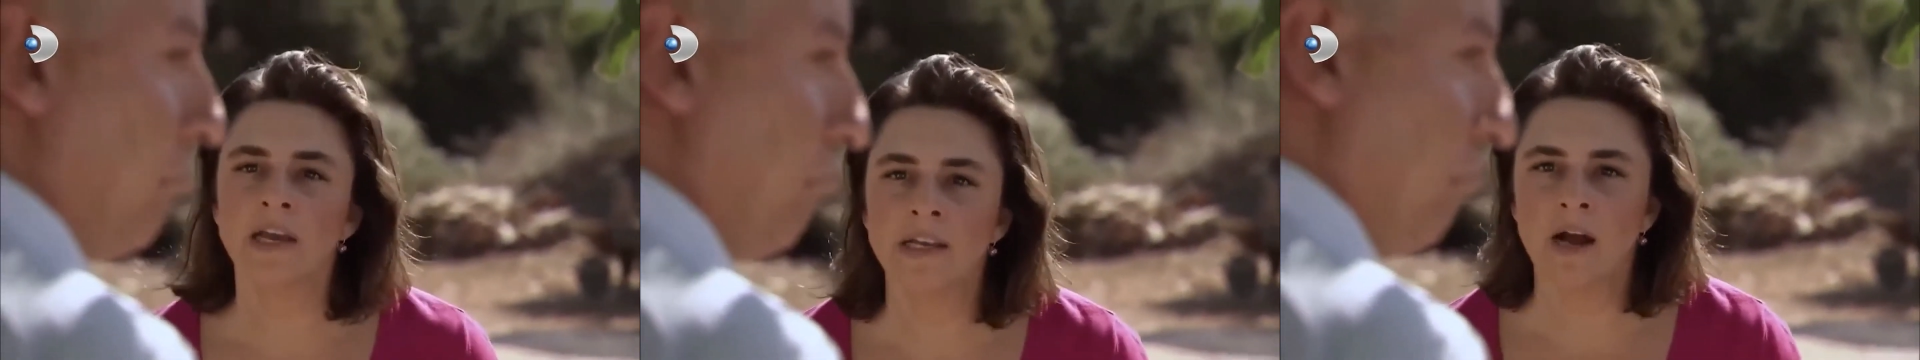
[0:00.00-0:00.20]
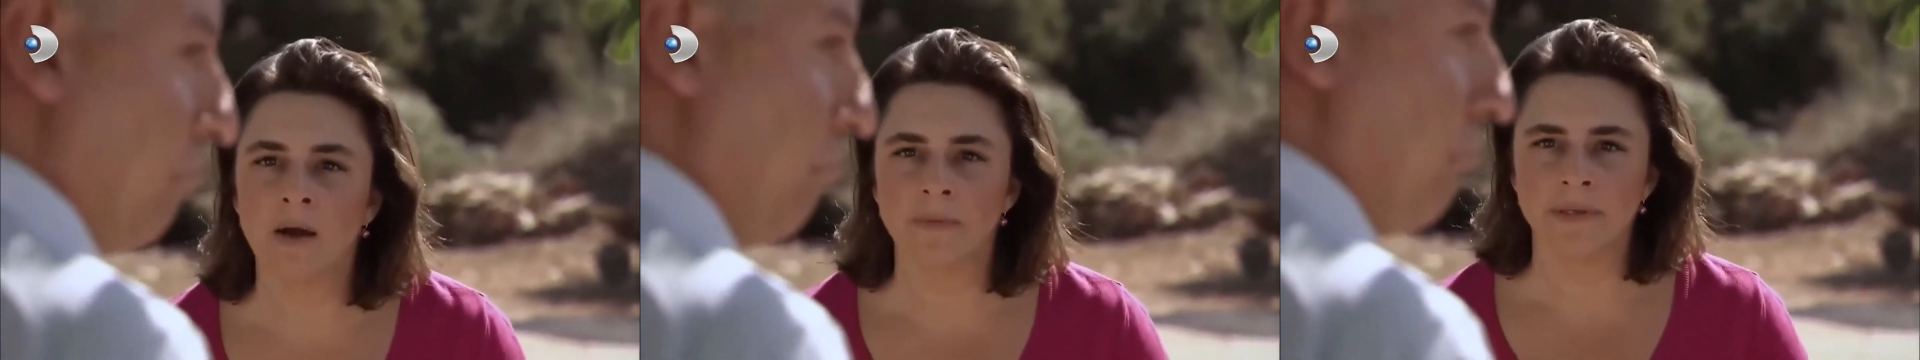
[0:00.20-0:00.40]

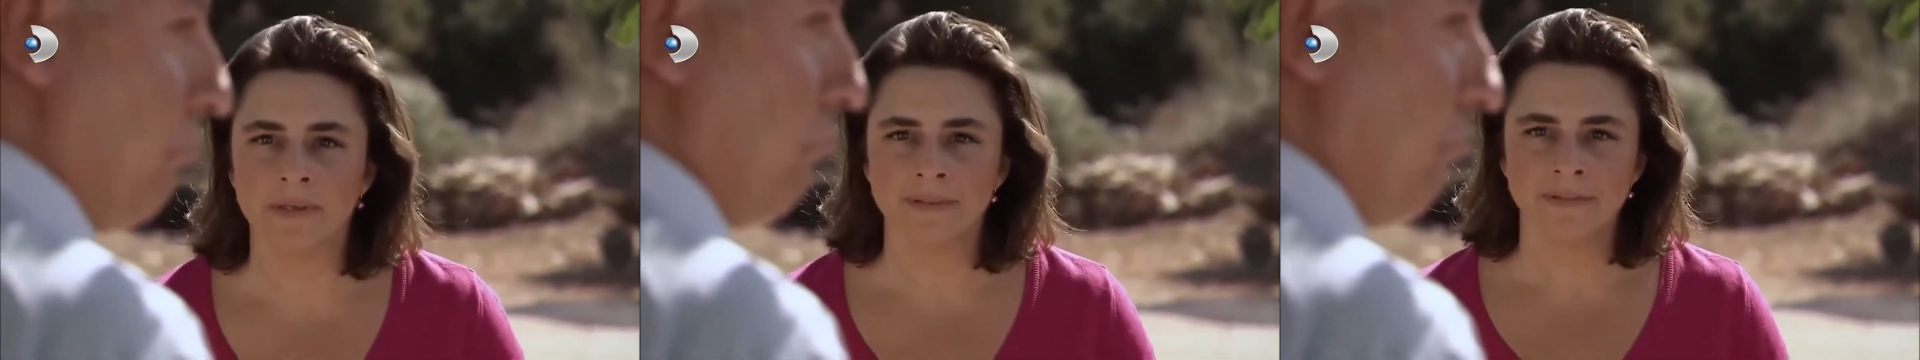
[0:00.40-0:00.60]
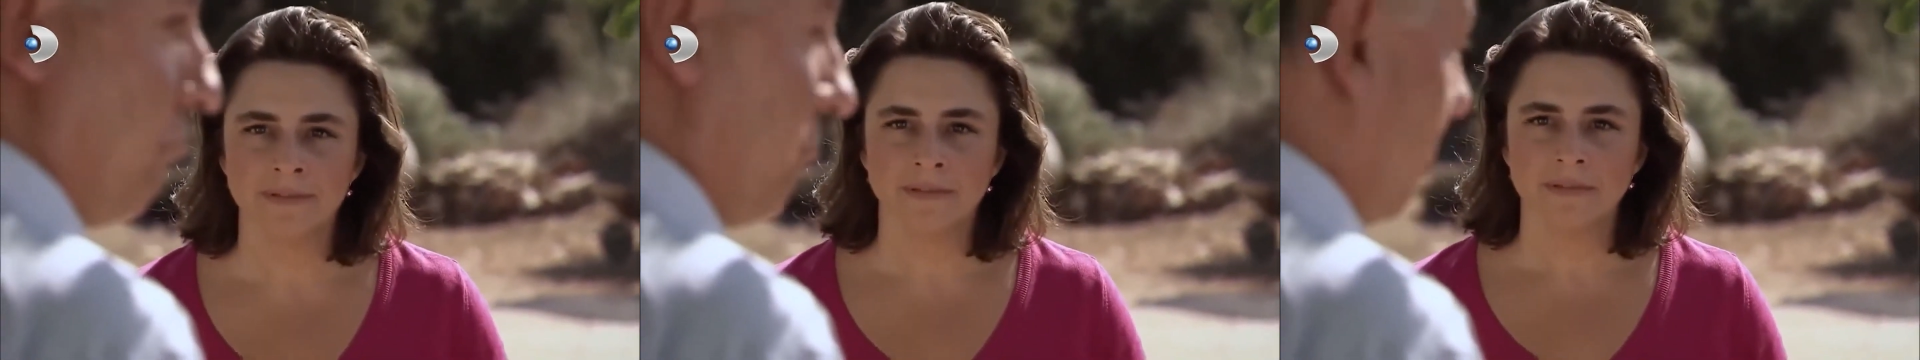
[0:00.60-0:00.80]
اخي
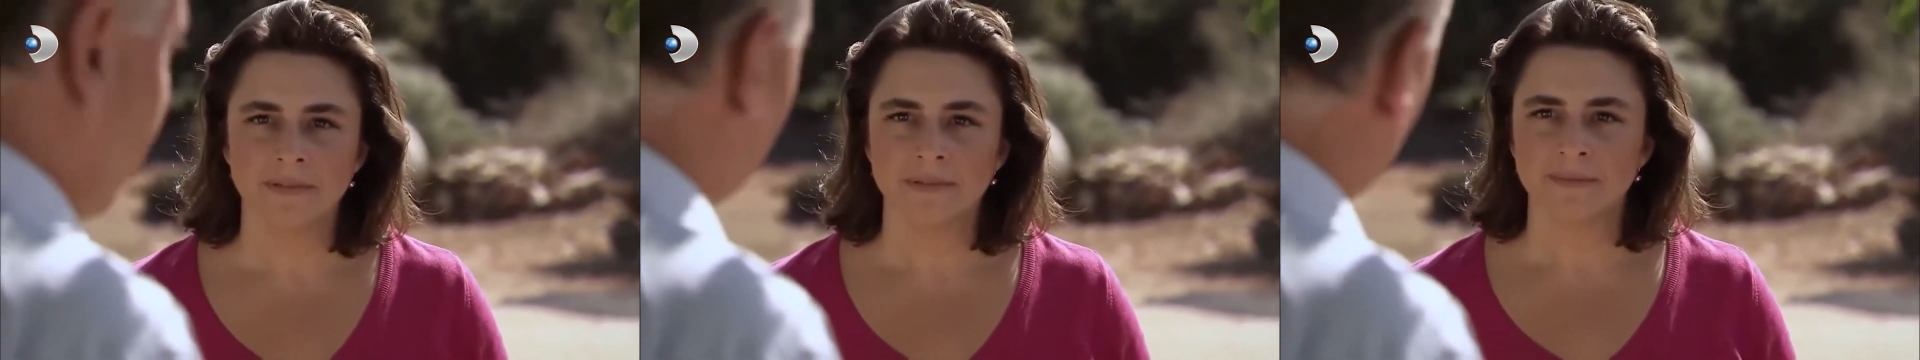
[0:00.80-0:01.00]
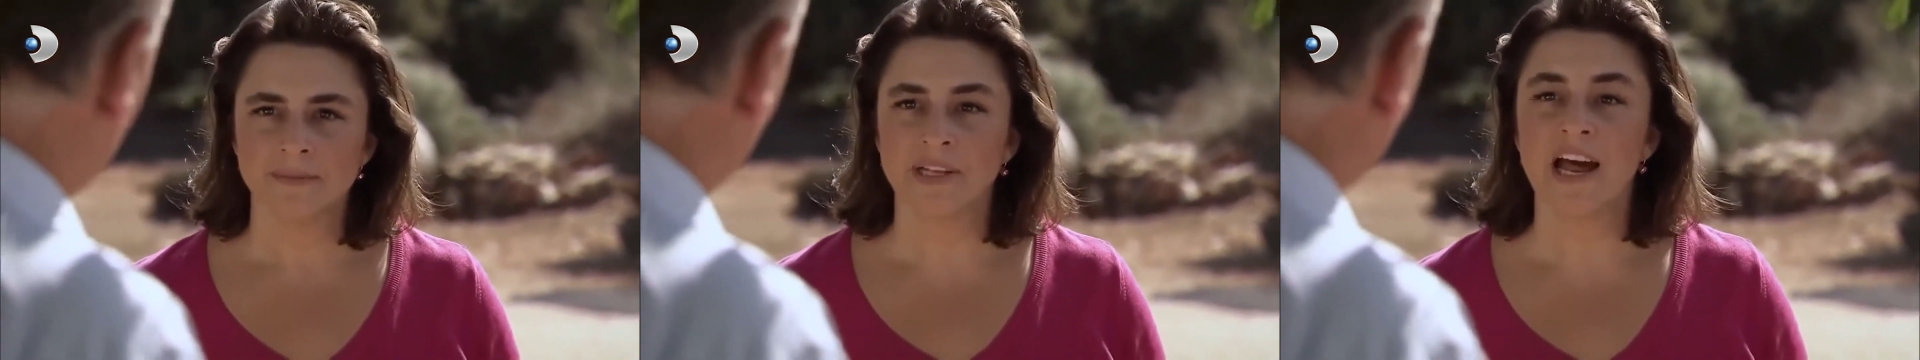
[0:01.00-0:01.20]
اسماعيل
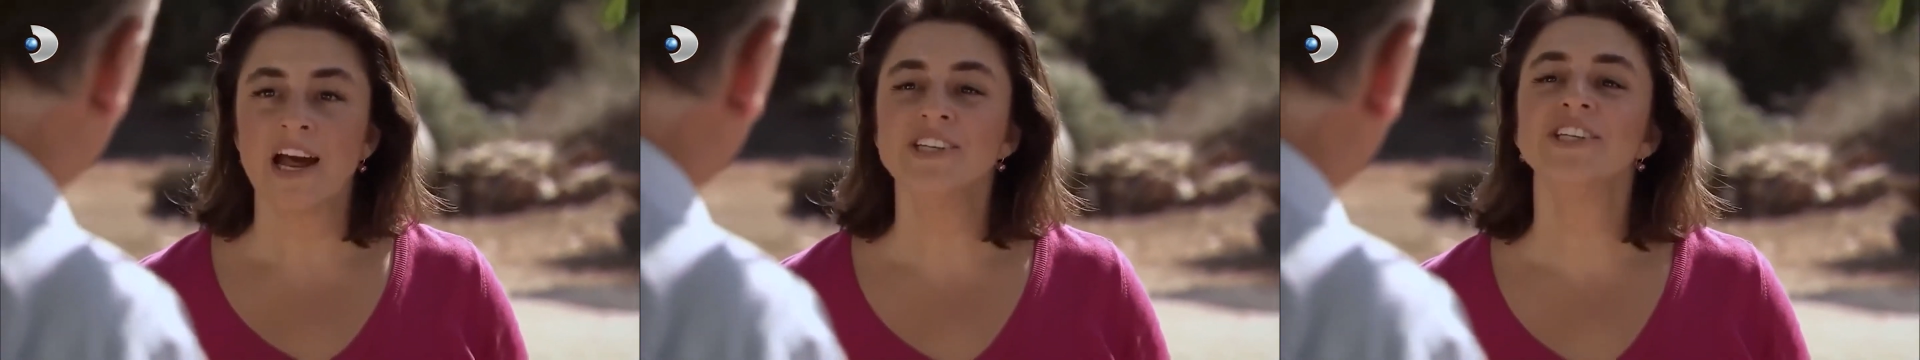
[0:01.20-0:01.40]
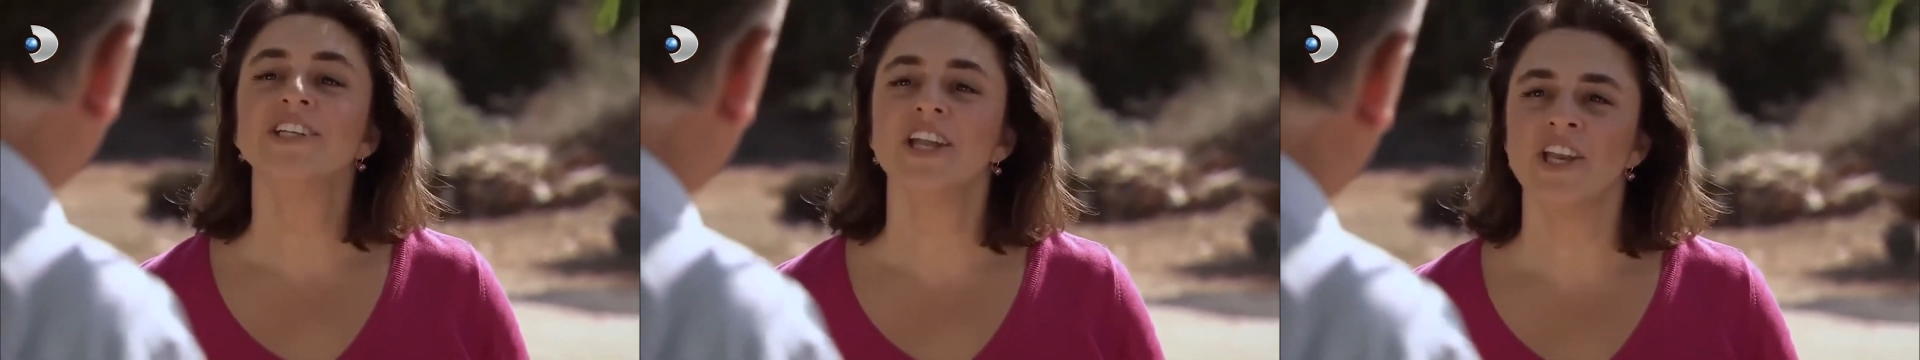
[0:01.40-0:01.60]

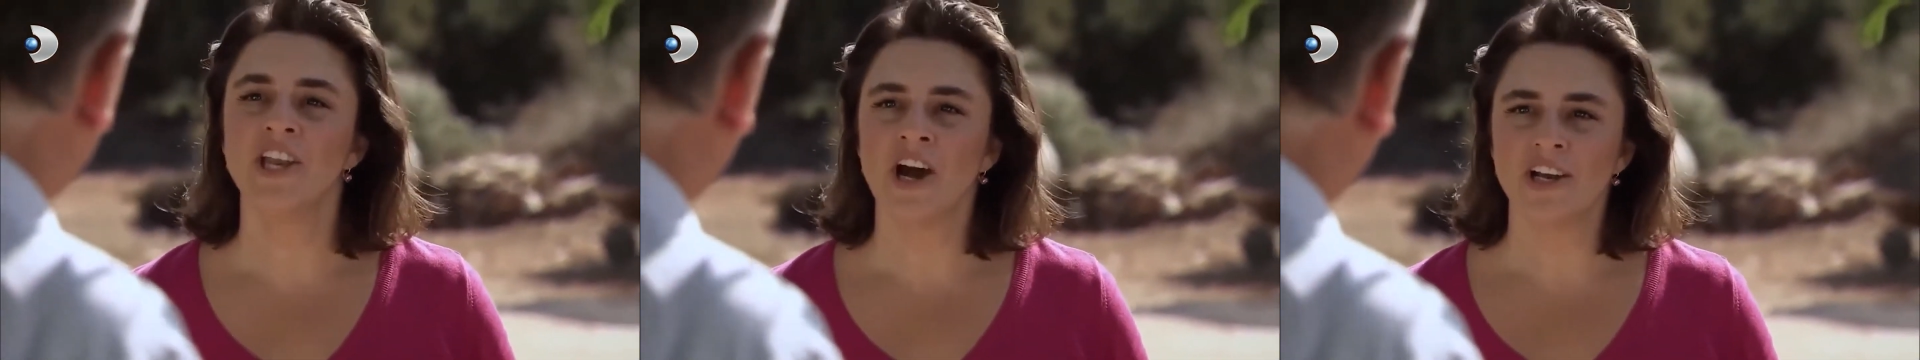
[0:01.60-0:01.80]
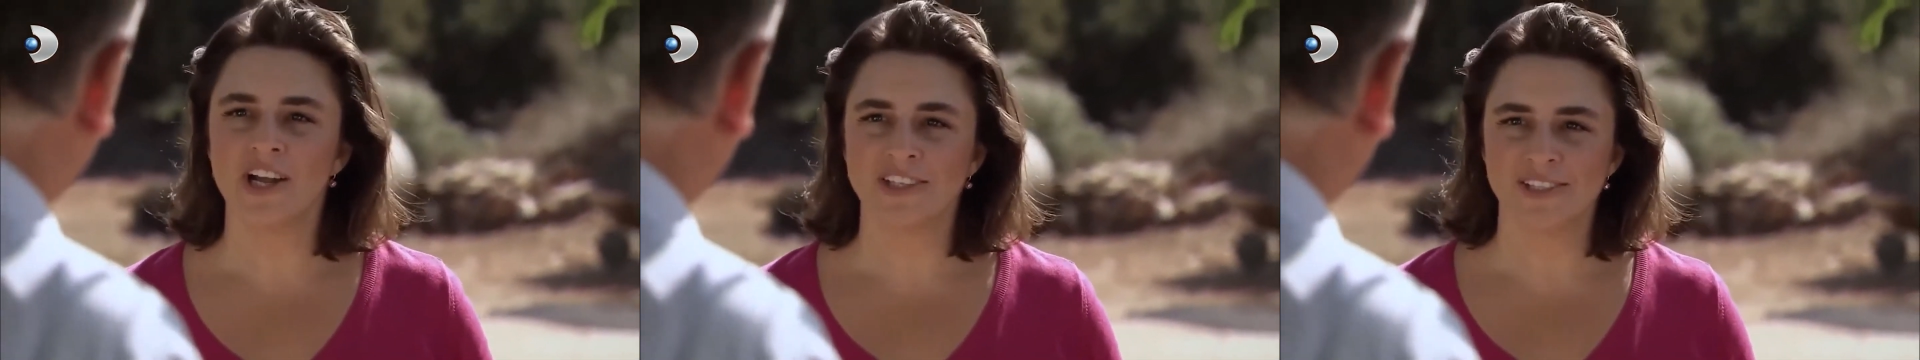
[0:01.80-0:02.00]
لا
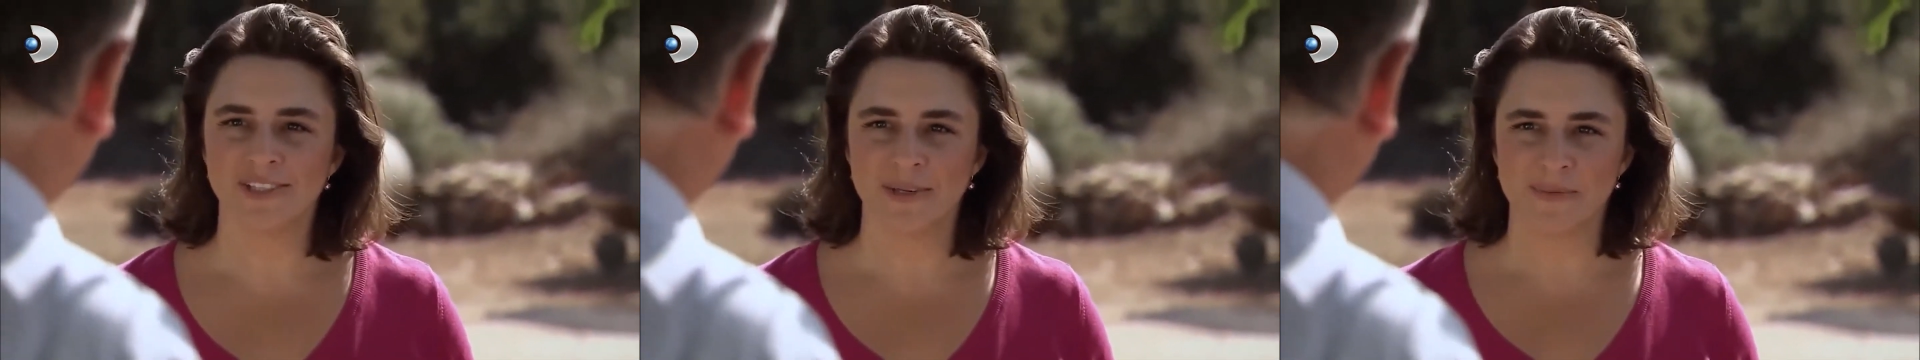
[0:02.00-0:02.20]
تخاف رح بيض